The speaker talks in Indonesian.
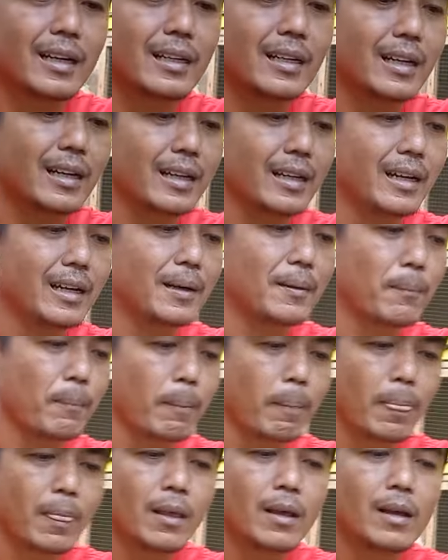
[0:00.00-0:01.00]
kandang yang
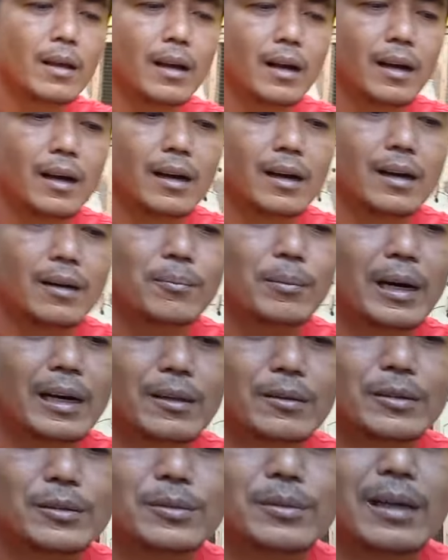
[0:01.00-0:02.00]
uh,
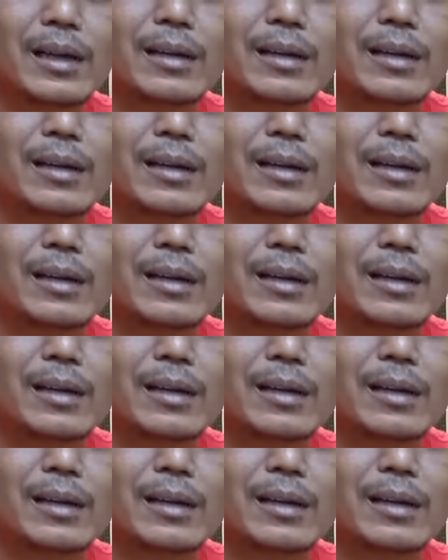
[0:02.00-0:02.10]
baru itu